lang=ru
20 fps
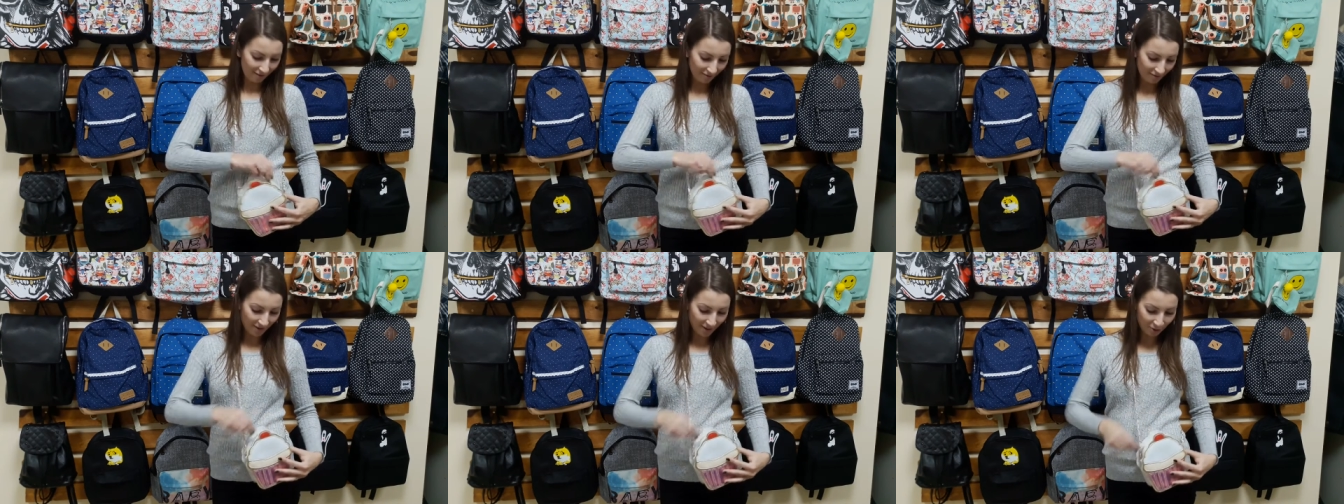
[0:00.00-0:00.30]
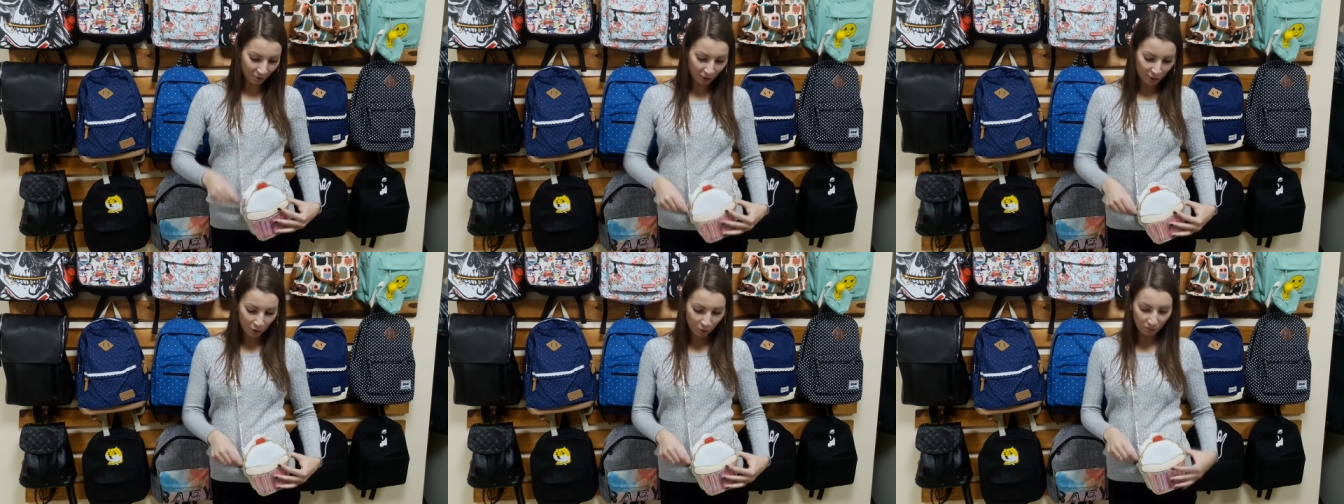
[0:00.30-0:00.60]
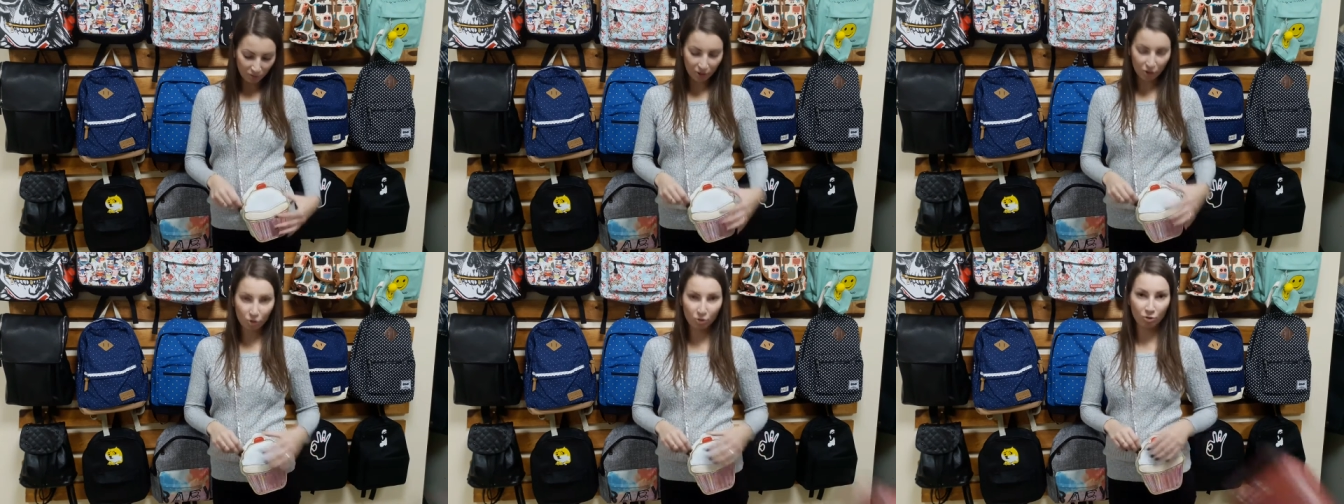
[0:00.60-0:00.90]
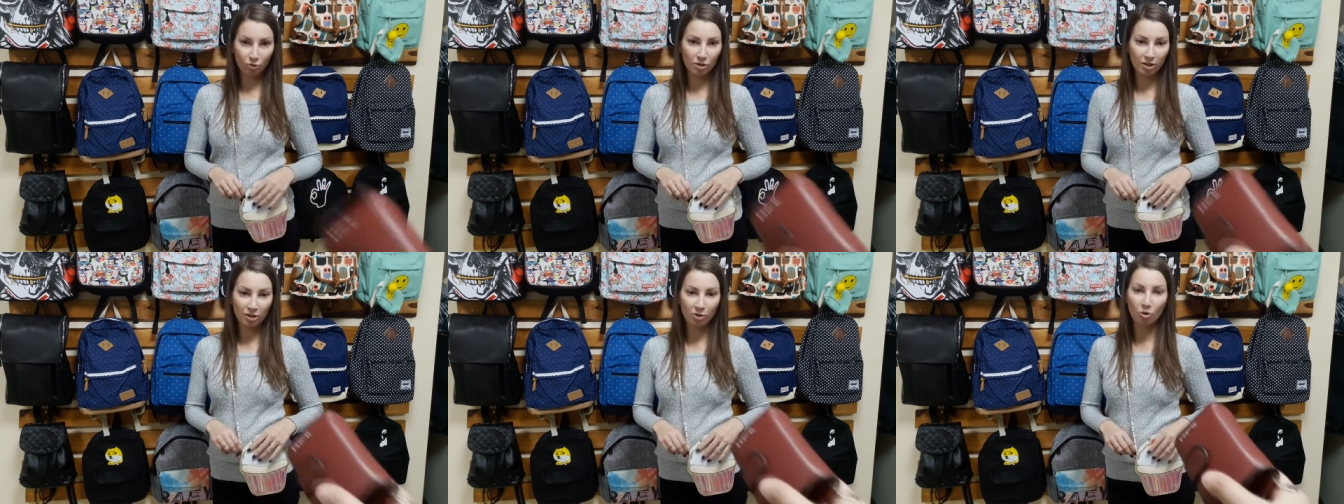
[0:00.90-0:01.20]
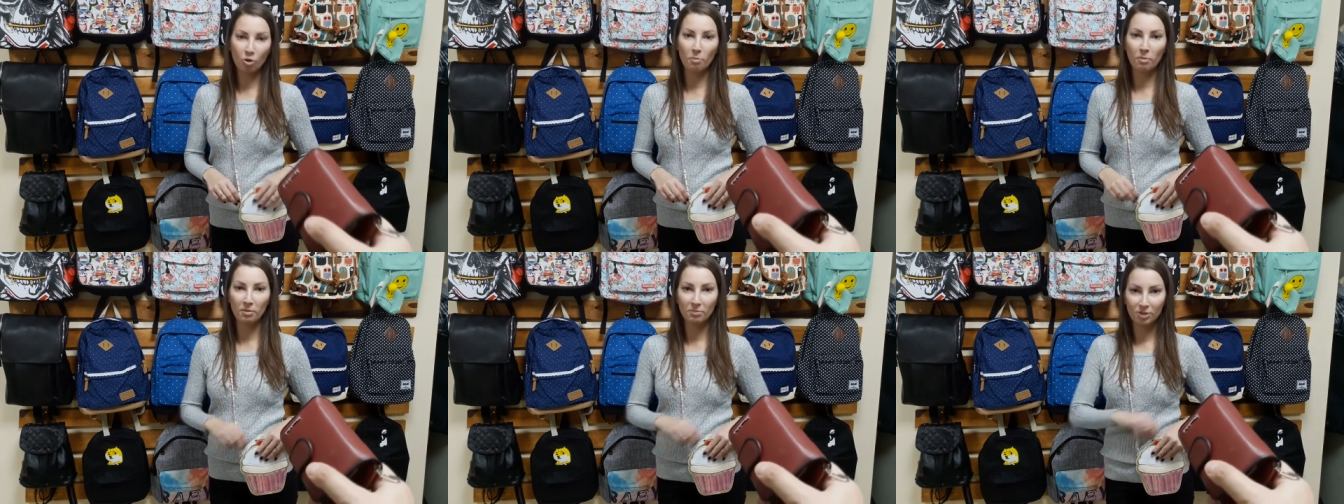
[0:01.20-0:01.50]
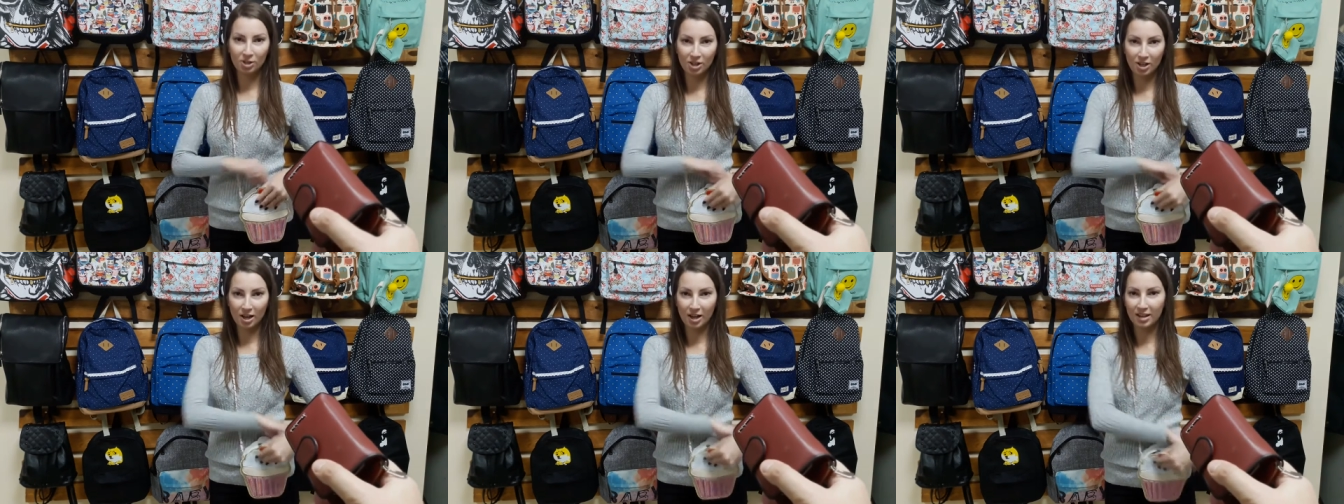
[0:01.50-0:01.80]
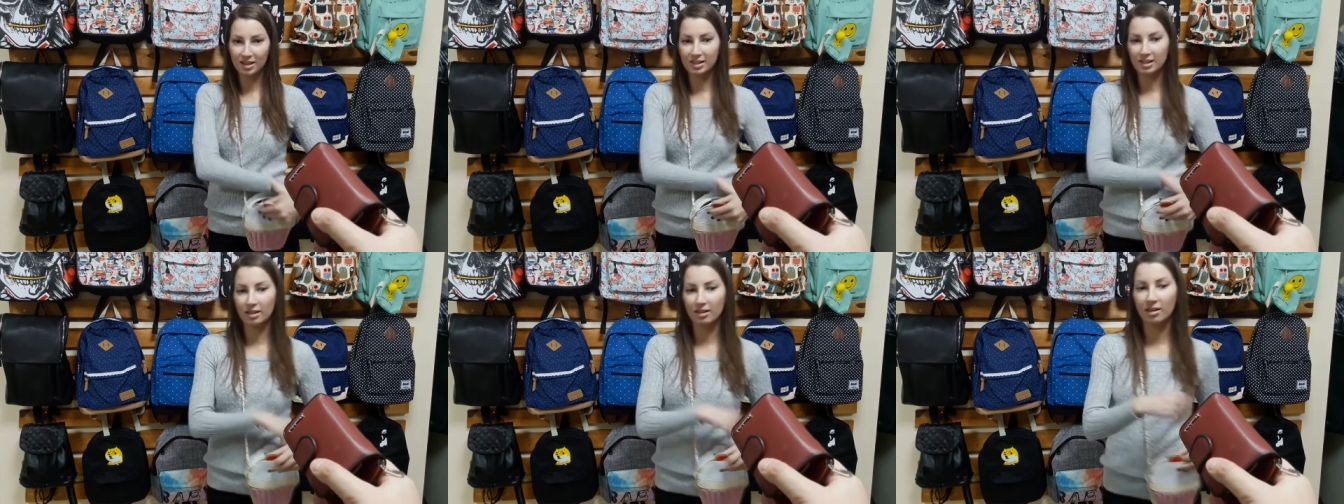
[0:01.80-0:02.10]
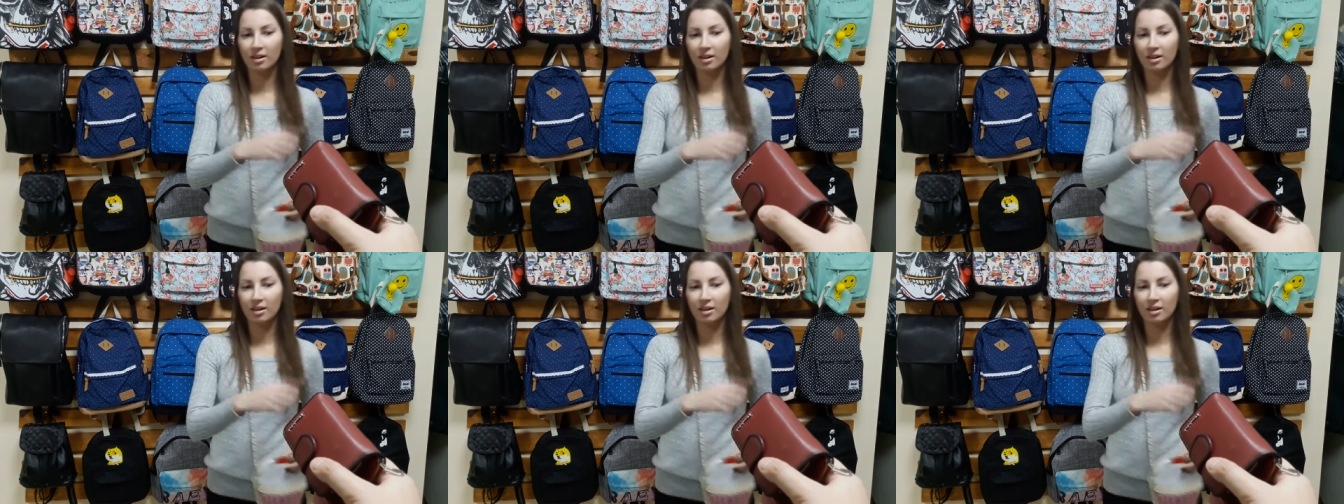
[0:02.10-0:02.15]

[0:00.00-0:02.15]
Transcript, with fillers: В эту сумочку легко помещается